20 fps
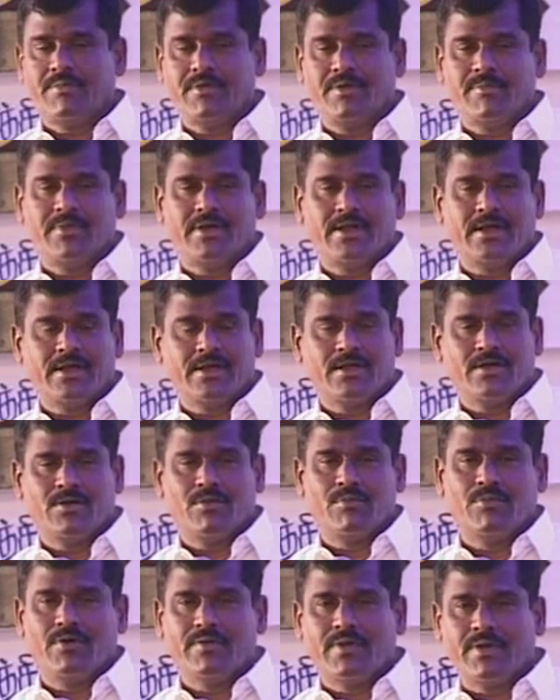திறமை மேலே
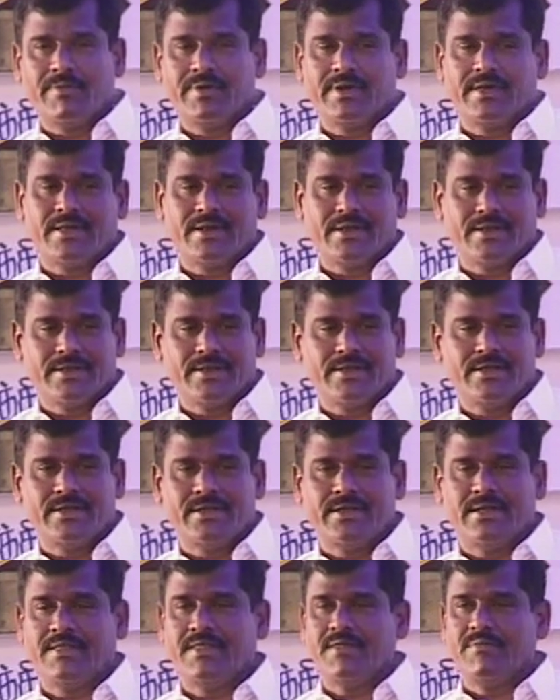எங்களுக்கு ரொம்ப நம்பிக்கை இருக்குது
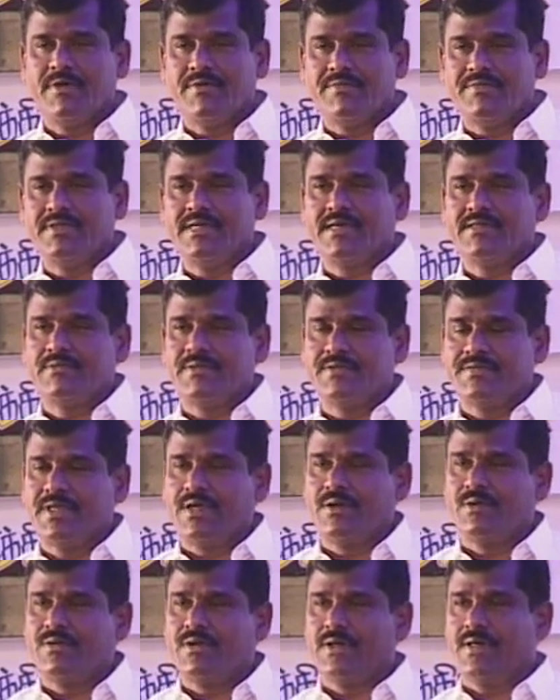எதையுமே வித்தியாசம்
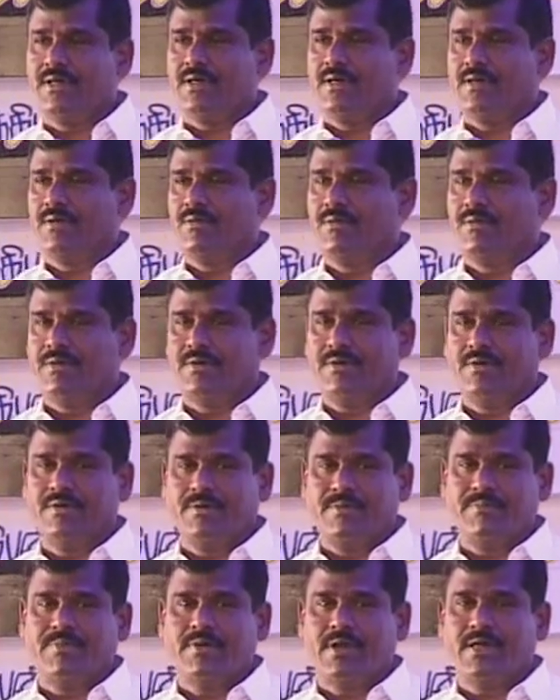செய்யக்கூடிய ஒரு
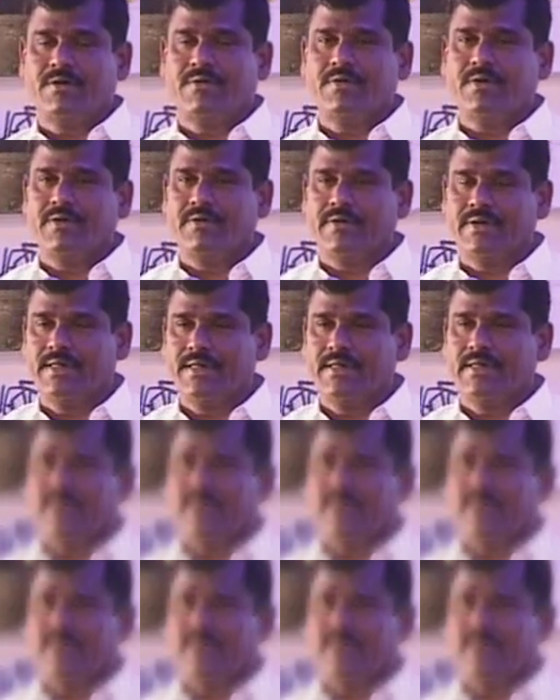பழக்கம் உள்ளவங்க